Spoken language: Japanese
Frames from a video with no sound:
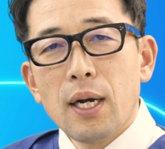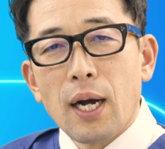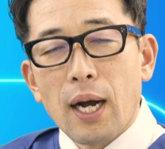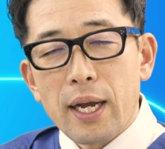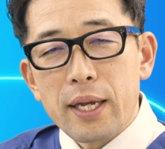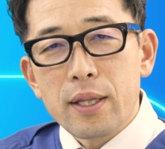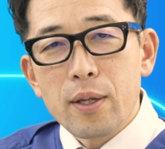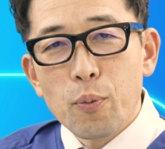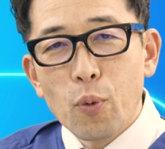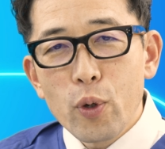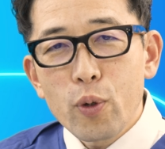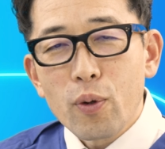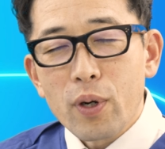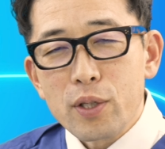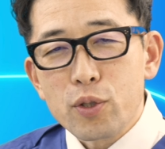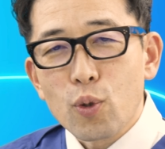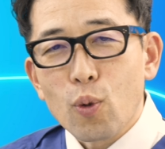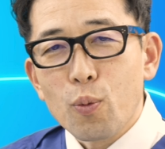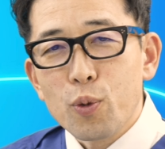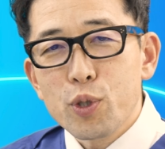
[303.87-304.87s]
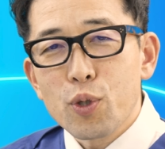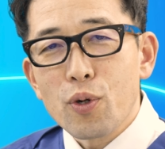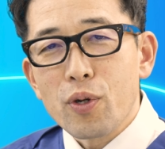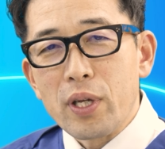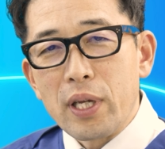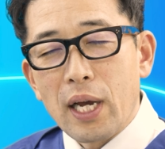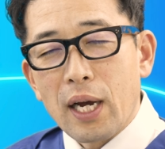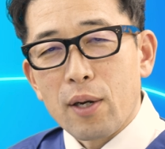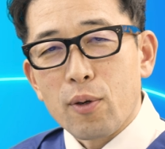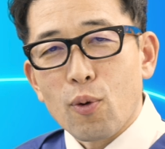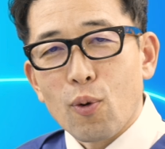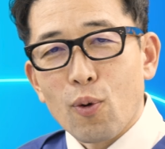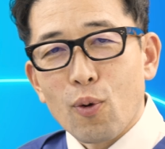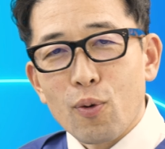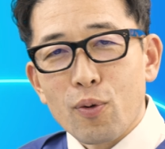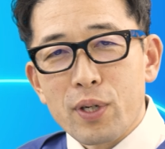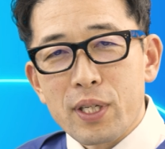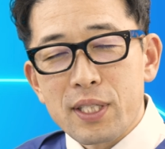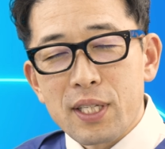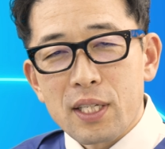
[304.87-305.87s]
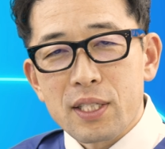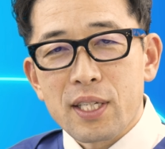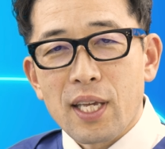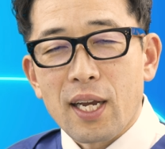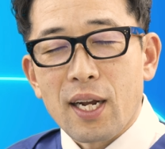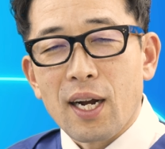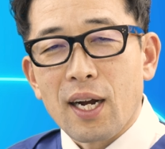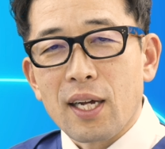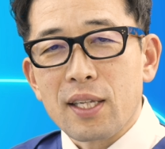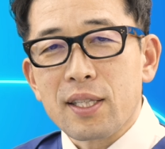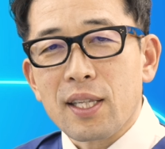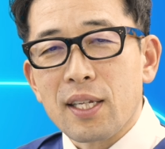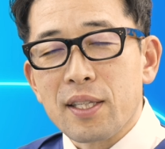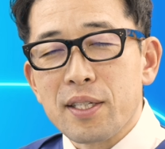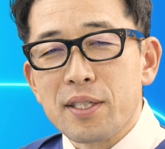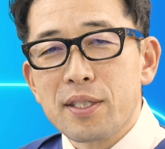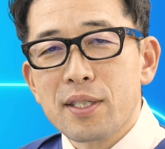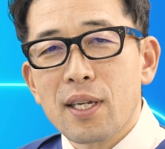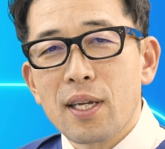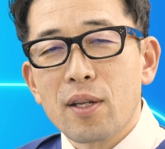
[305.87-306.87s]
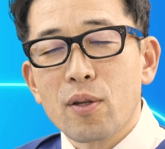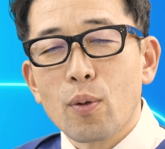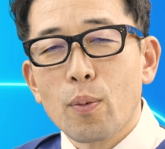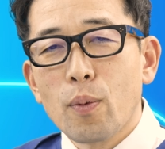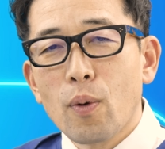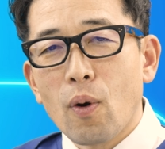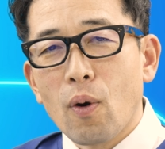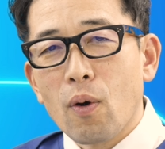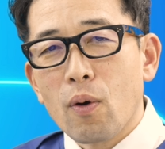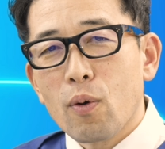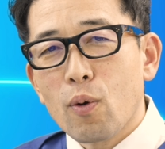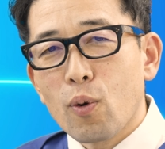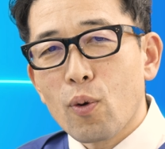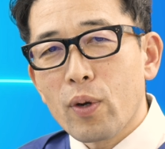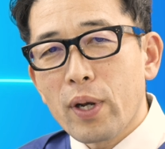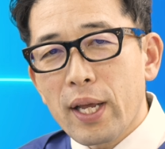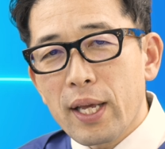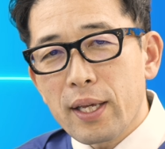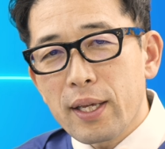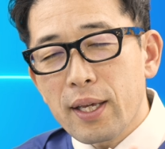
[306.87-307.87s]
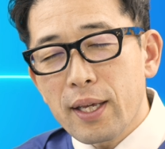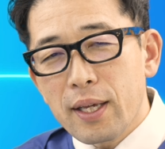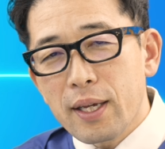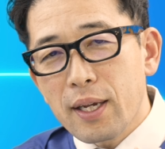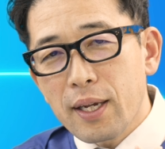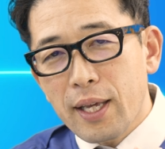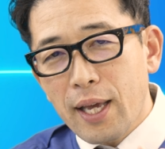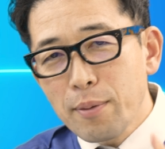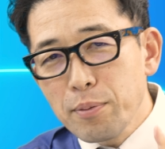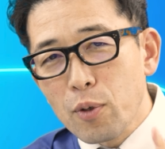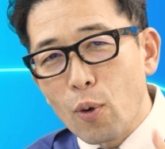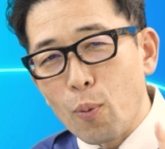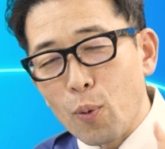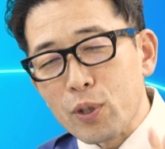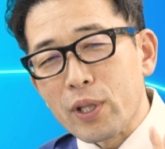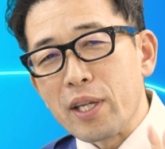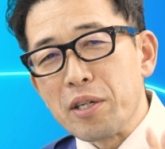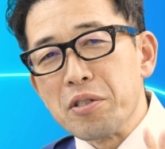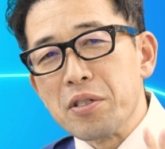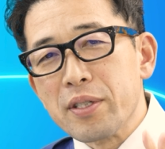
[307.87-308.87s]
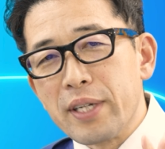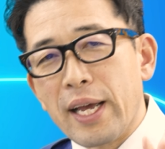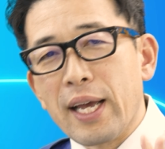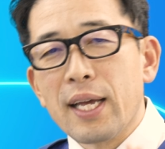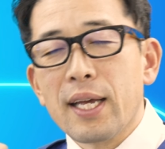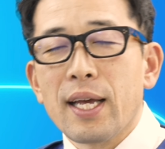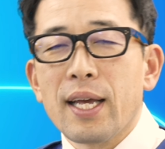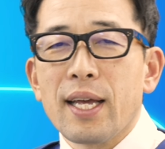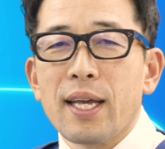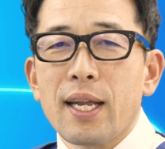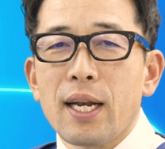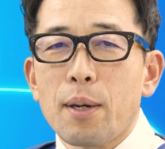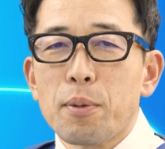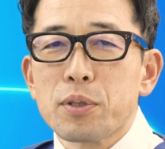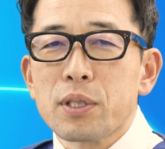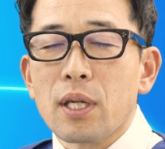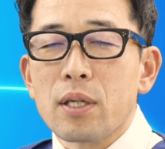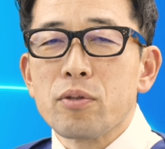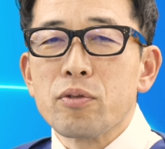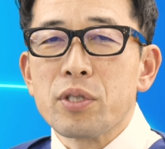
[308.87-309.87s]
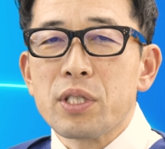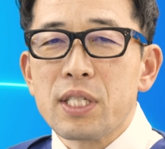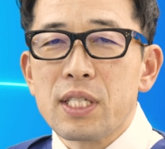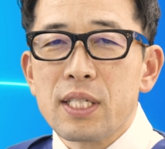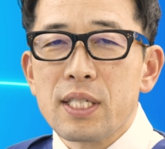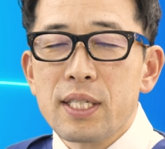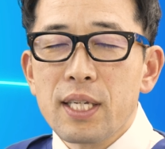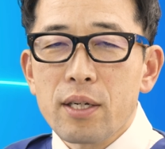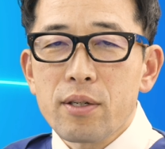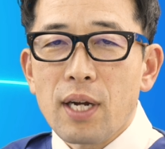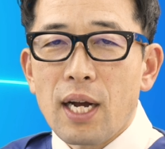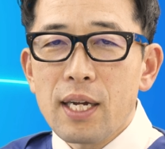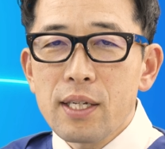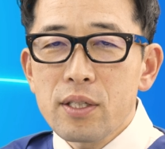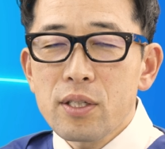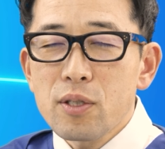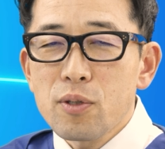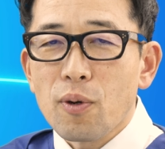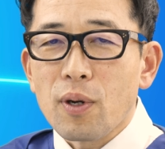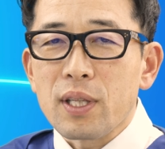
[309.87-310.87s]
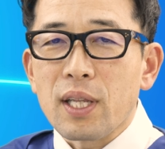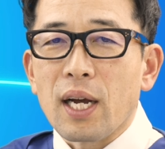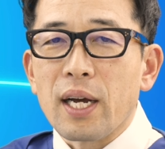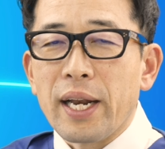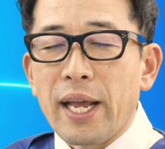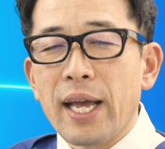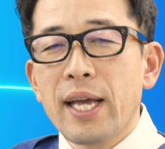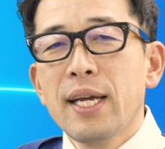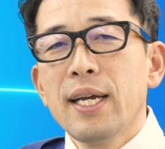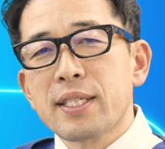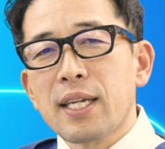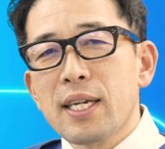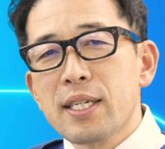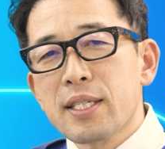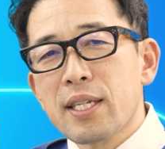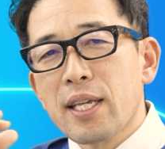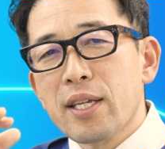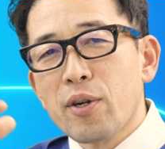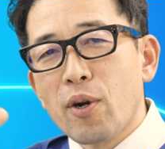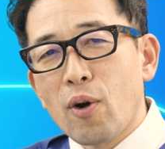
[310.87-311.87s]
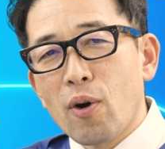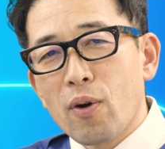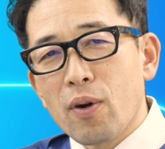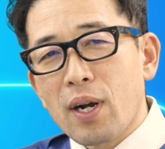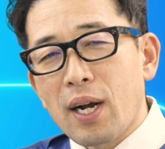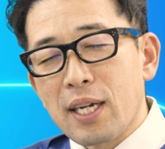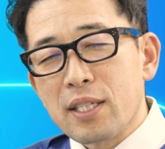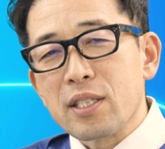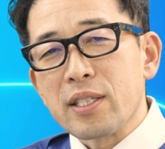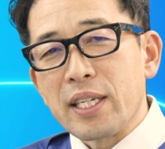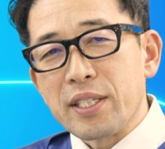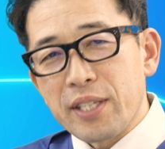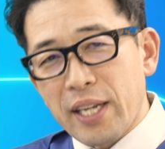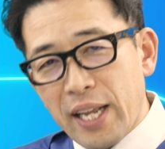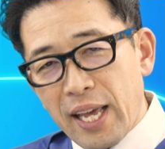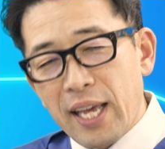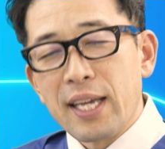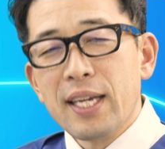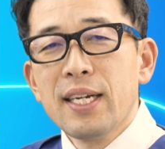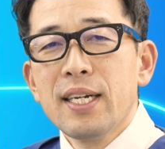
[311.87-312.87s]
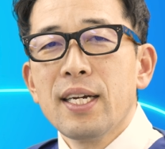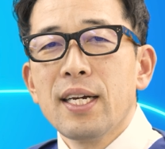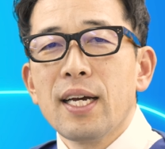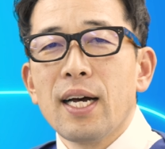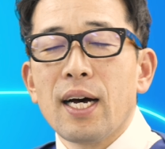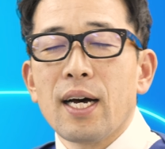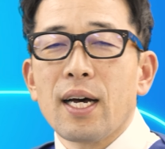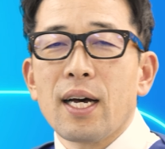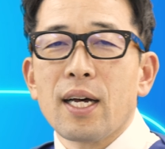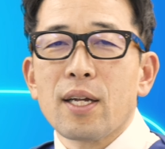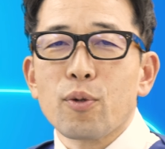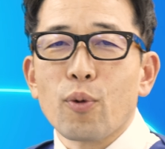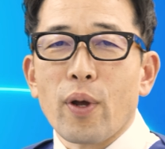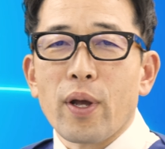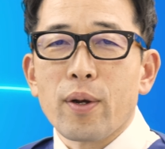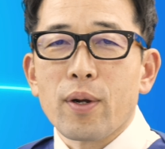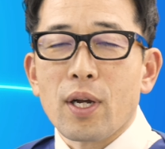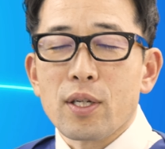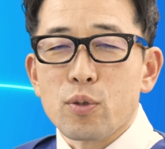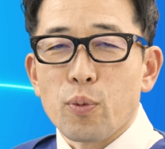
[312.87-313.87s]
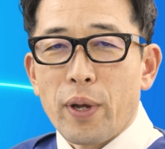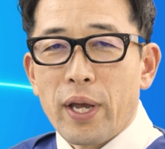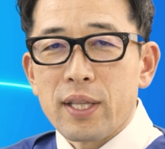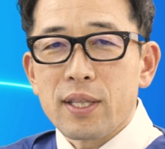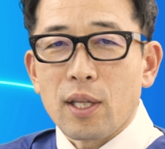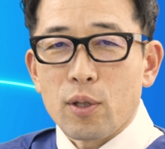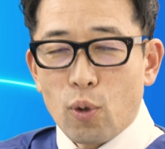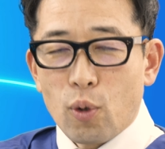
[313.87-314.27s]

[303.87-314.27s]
はい、でもう1個ねちょっと面白いあのリサーチ結果があったんですけれどもこのね CAM を持ってるね、えラボさんのうち約半数の方がね再生の数ですねあの数も減った